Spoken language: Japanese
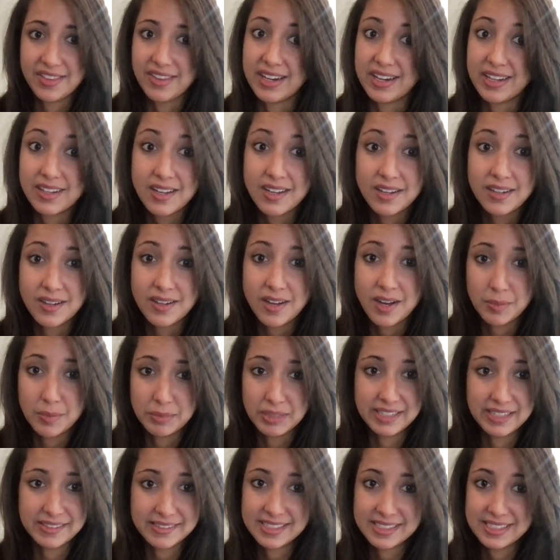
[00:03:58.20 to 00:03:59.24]
そうであれ
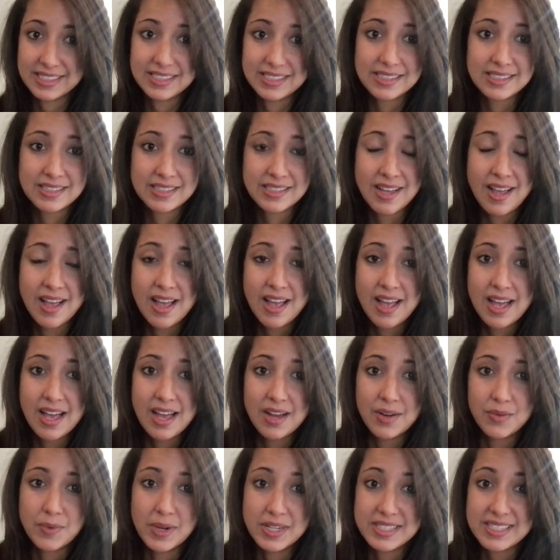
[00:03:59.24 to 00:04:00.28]
ば、人生
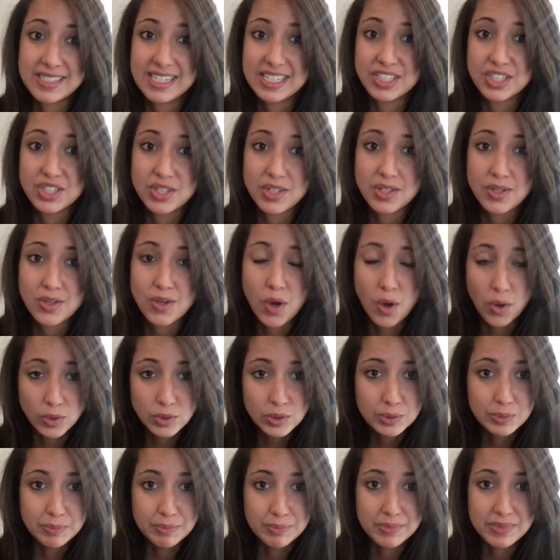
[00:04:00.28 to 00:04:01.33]
で素晴らしい結
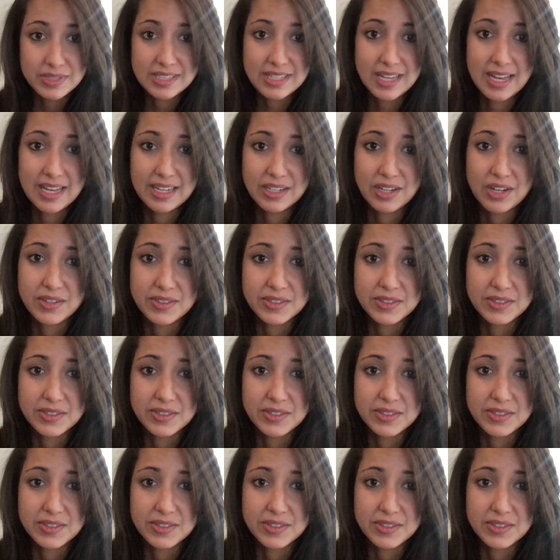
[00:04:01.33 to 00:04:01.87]
果を得るため